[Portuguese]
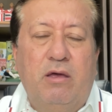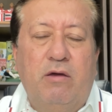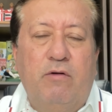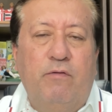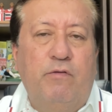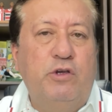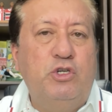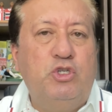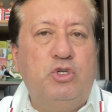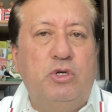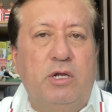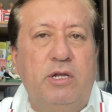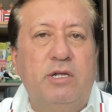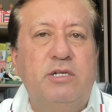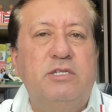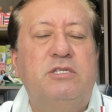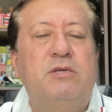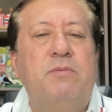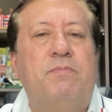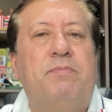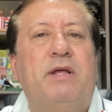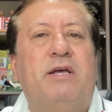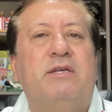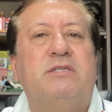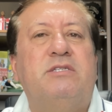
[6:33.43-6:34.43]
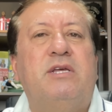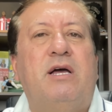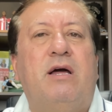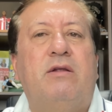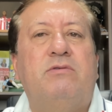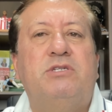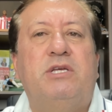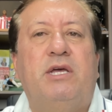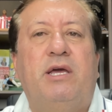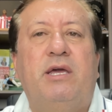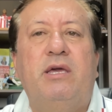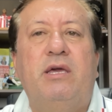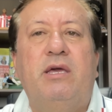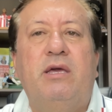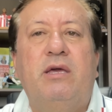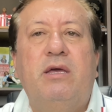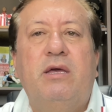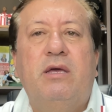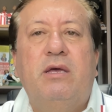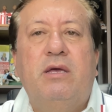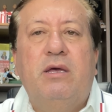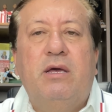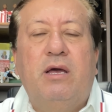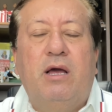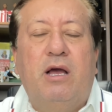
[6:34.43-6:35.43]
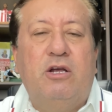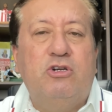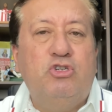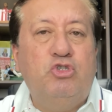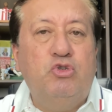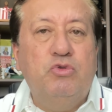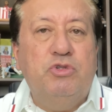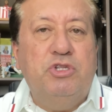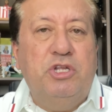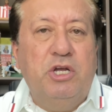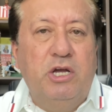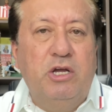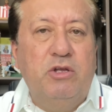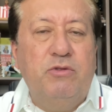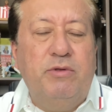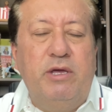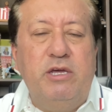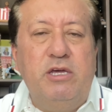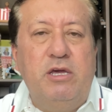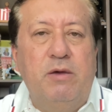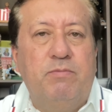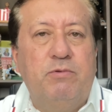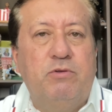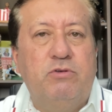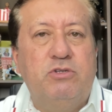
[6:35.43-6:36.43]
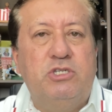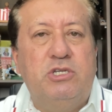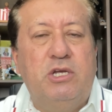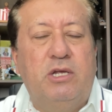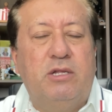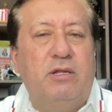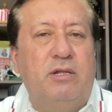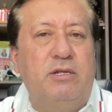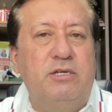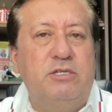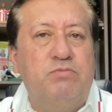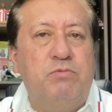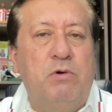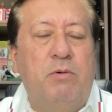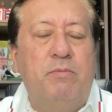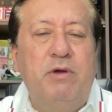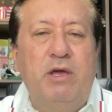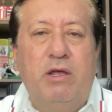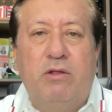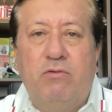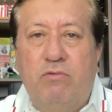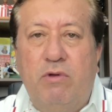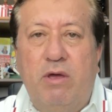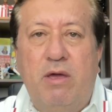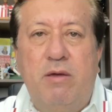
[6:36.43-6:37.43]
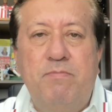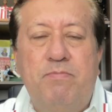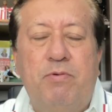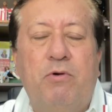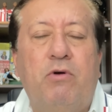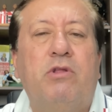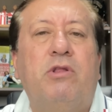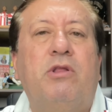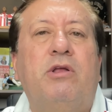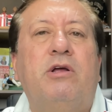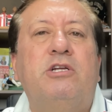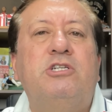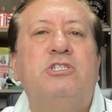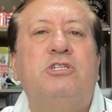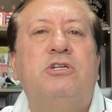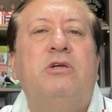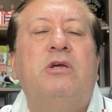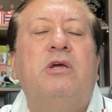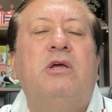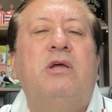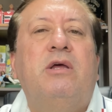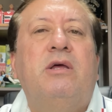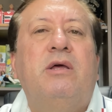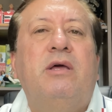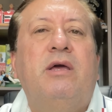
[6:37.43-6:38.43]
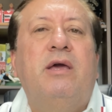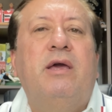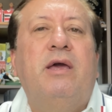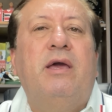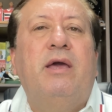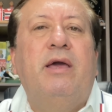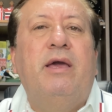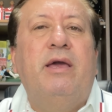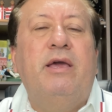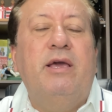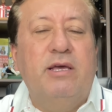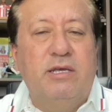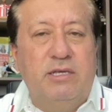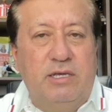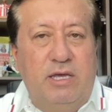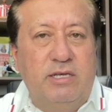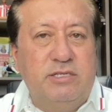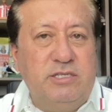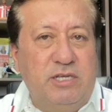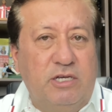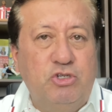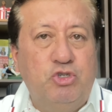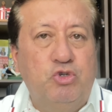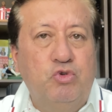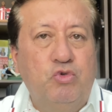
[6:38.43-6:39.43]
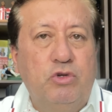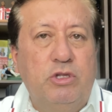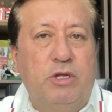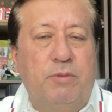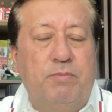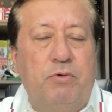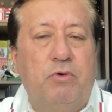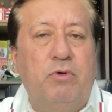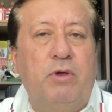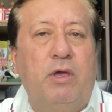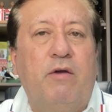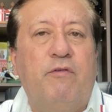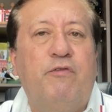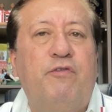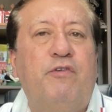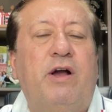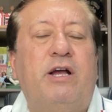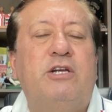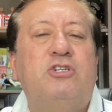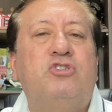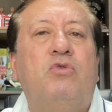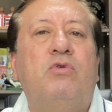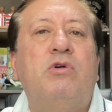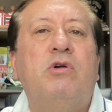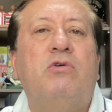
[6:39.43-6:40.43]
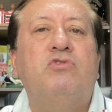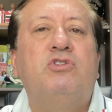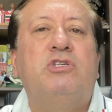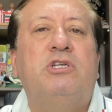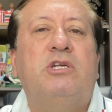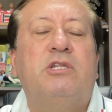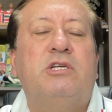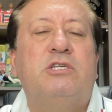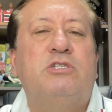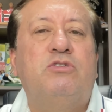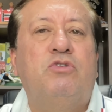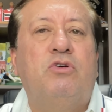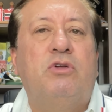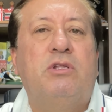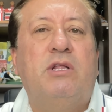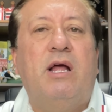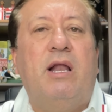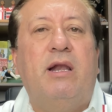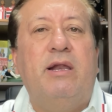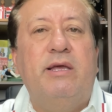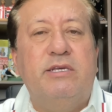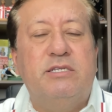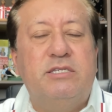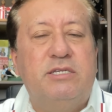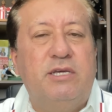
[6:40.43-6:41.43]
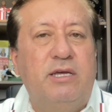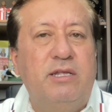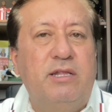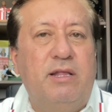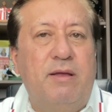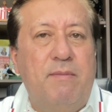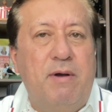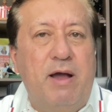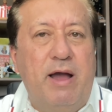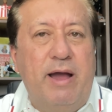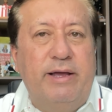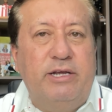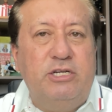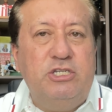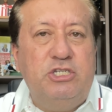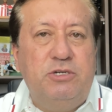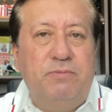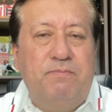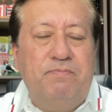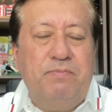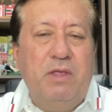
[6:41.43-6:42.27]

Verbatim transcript: Eu vejo grandes empresários aí ajudando a equipe do Santa nesse momento. É importante é, essa ajuda, porque faz com que o Santa se fortaleça ainda mais.